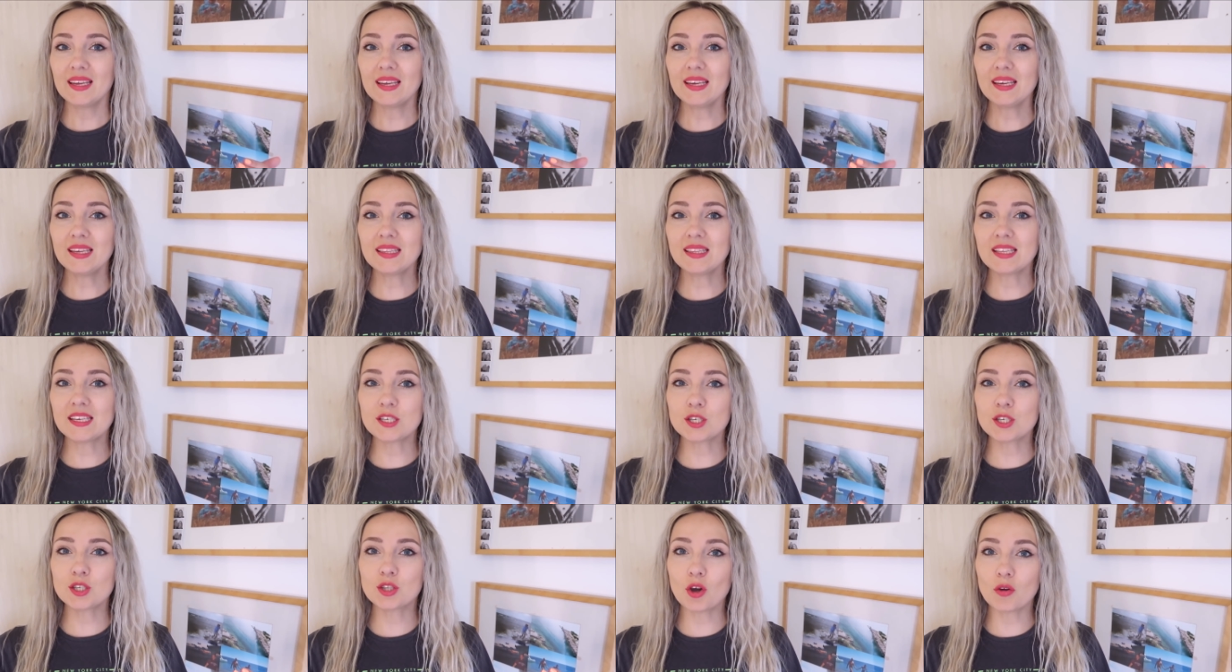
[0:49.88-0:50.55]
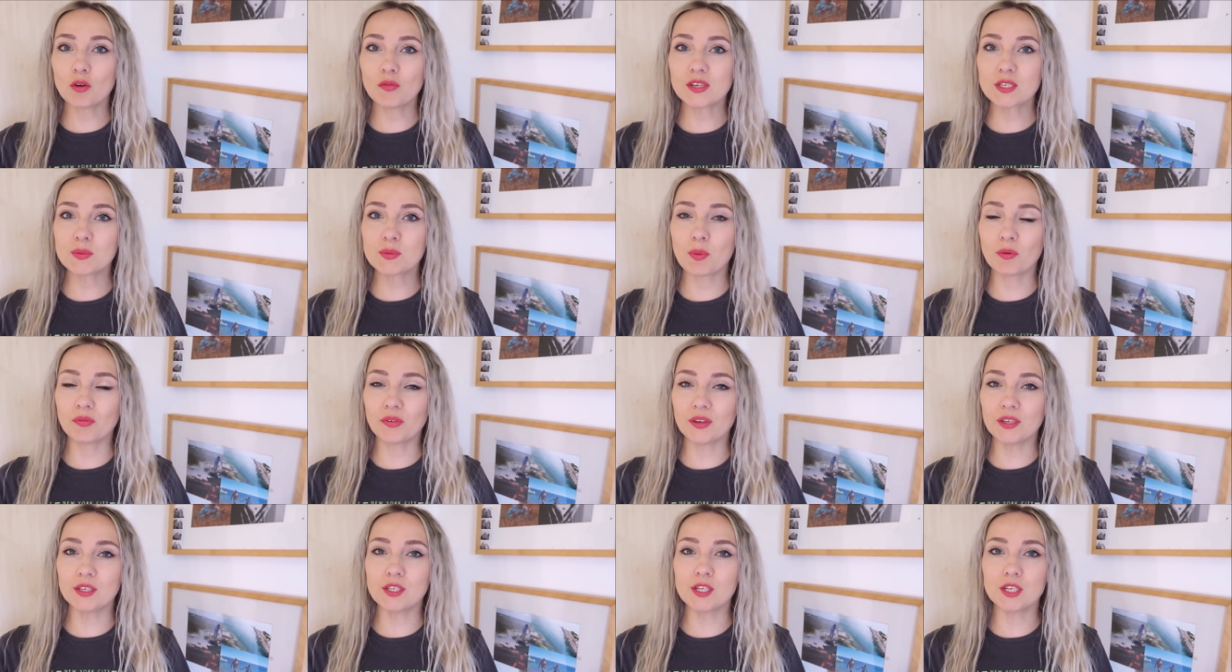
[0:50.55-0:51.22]
i też do Was
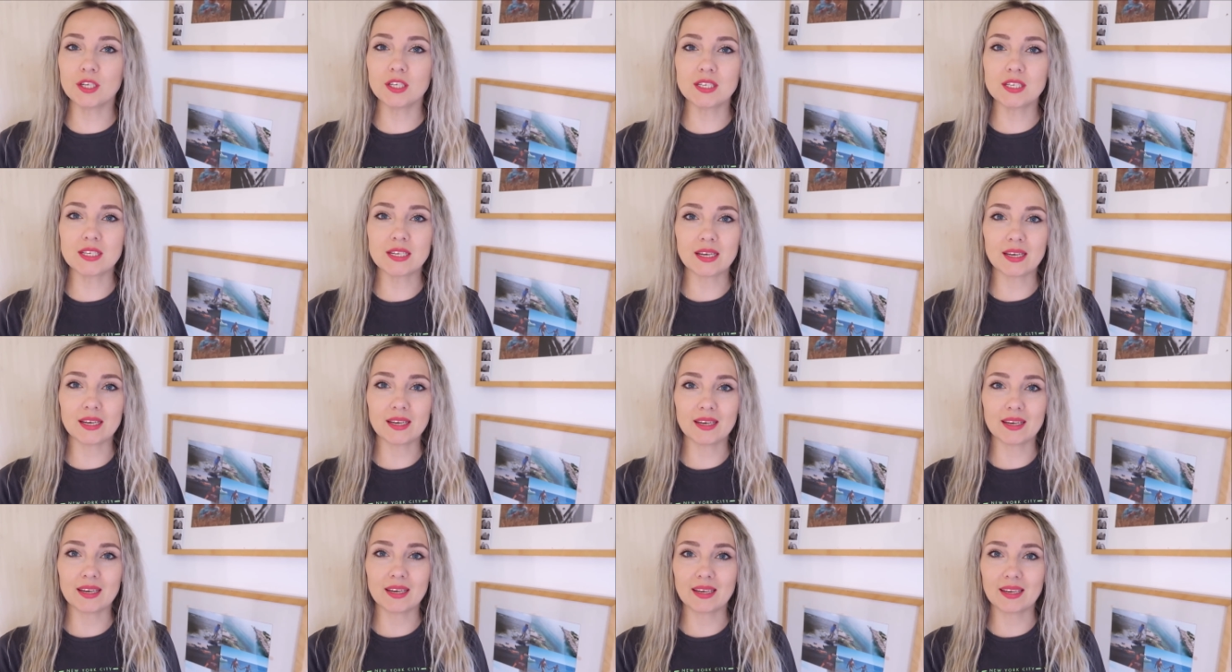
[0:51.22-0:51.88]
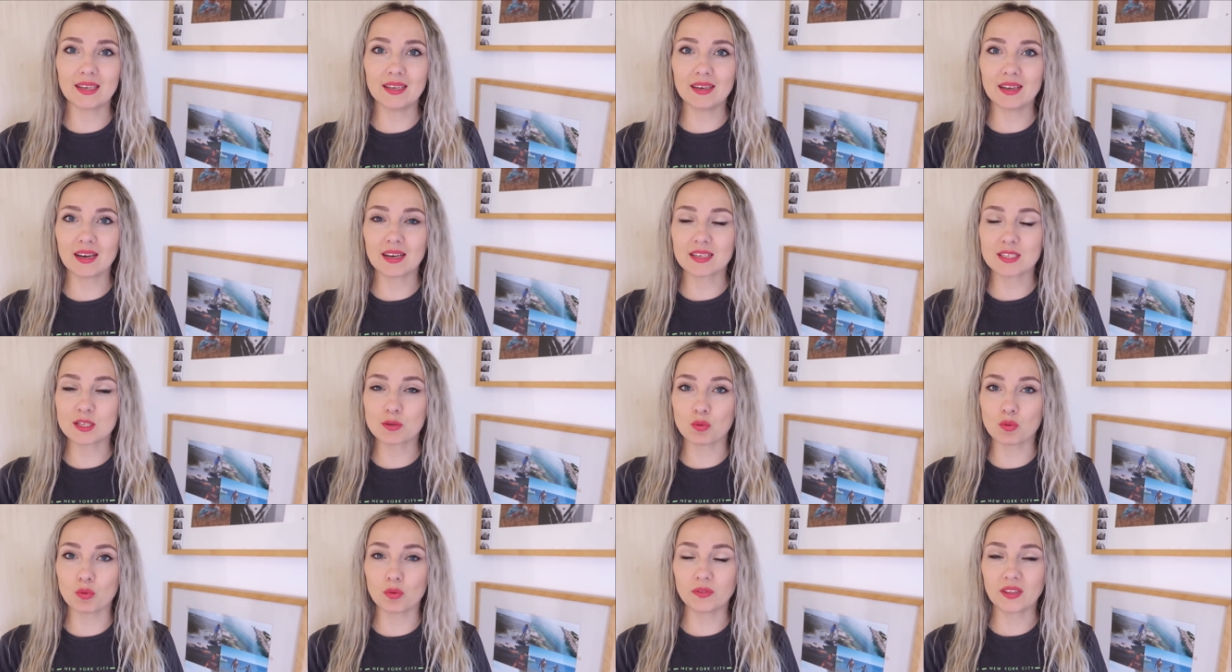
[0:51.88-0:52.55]
powiedzieć e, kilka
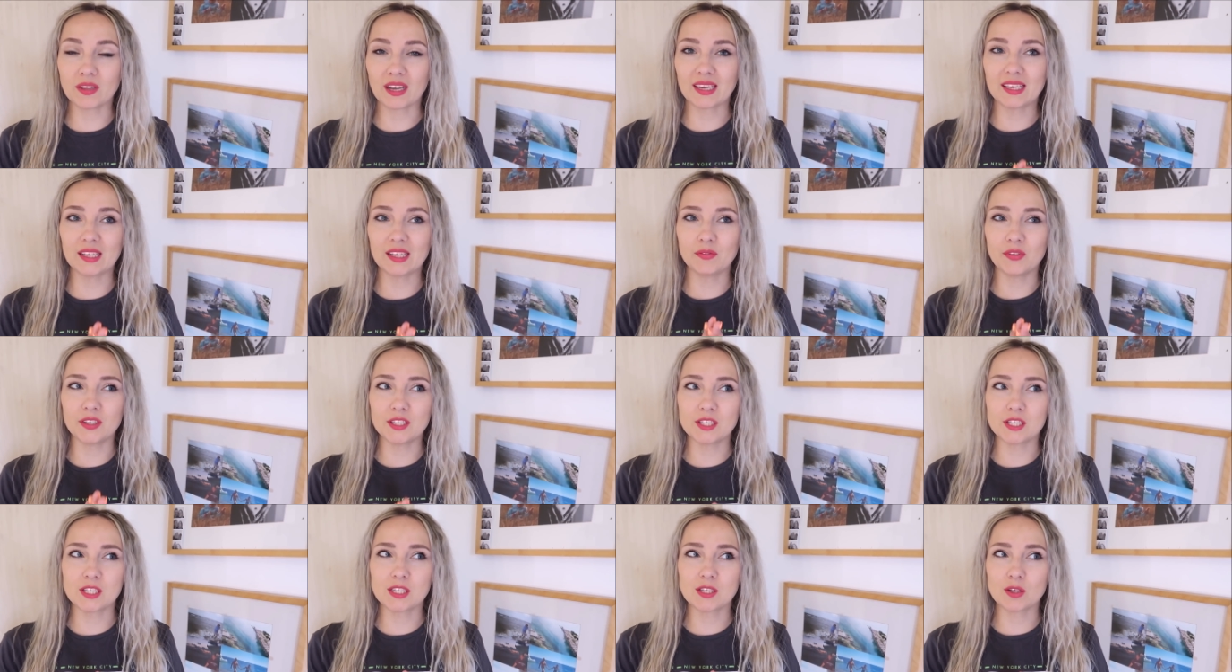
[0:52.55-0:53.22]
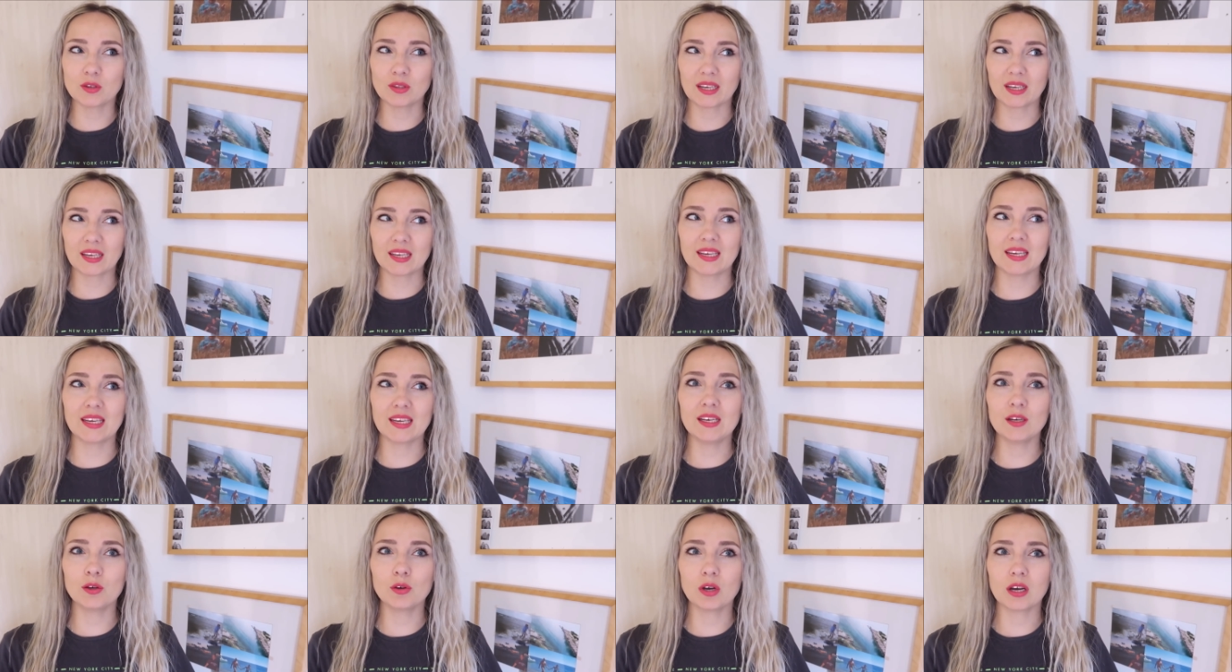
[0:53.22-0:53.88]
słów, takich wiecie co, takich
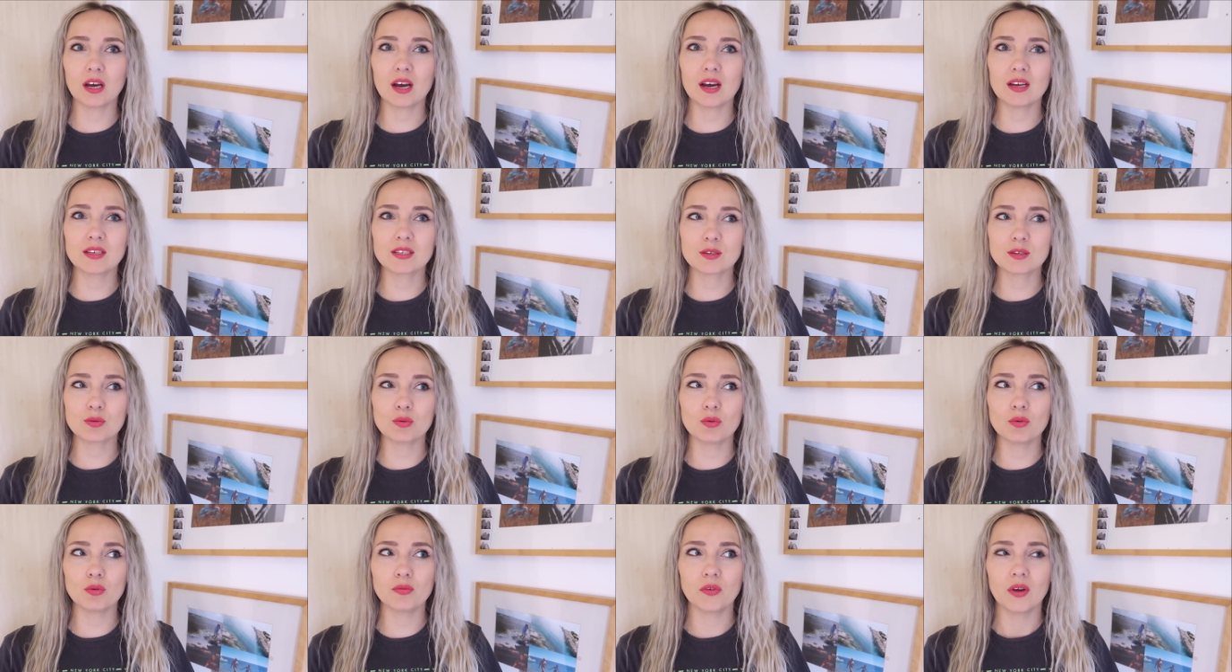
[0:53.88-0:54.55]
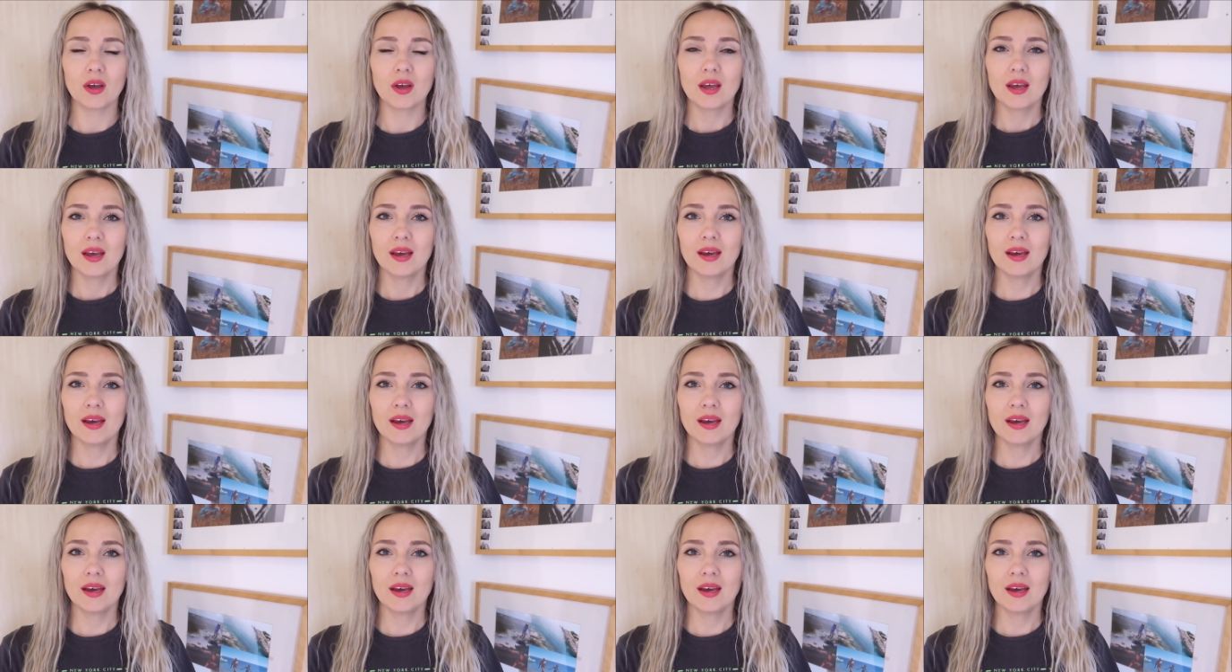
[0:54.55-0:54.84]
kilka słów